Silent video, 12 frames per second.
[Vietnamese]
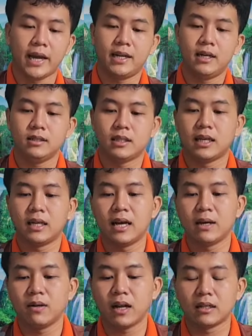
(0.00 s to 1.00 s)
Thì thuốc này
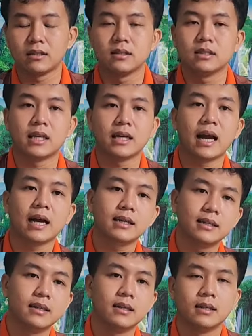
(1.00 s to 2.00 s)
đó thì ở đây Quốc Thành
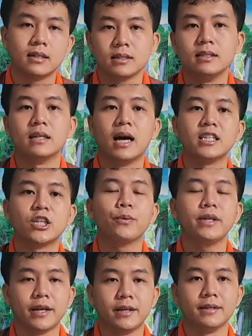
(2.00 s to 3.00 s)
sẽ ngăn ngừa
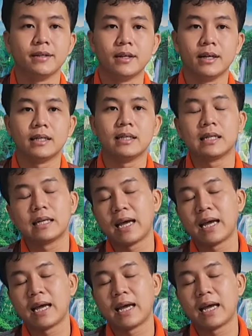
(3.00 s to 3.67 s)
đường lên cho quý vị.